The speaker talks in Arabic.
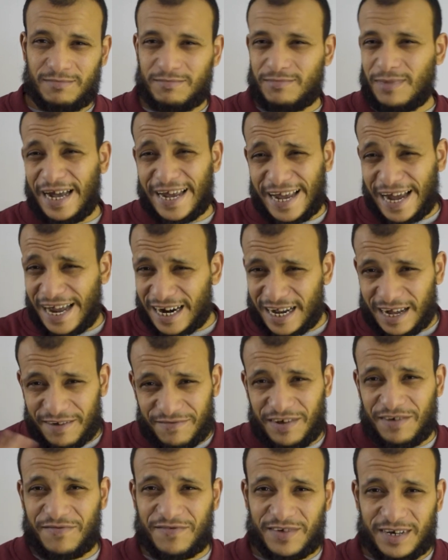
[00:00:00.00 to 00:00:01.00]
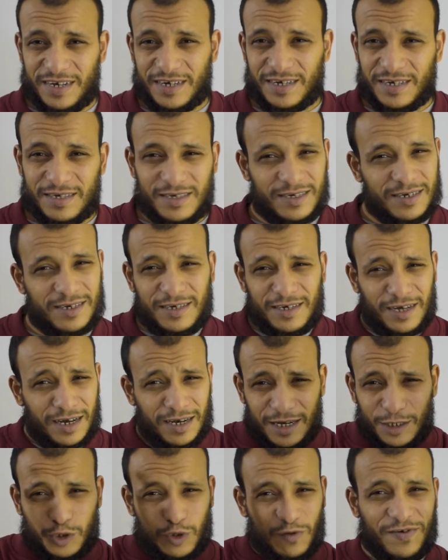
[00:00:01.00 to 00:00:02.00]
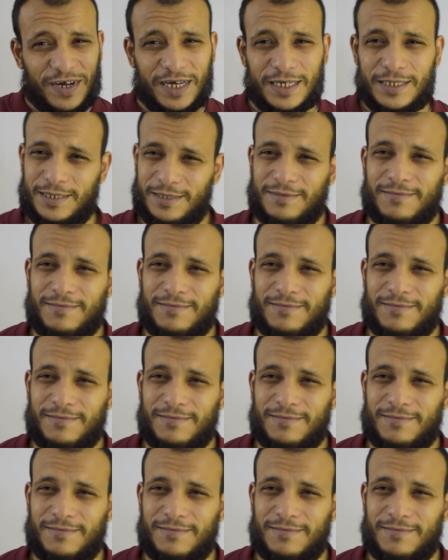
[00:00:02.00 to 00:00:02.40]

حياه على الخفيف كده يلا نشوف احسن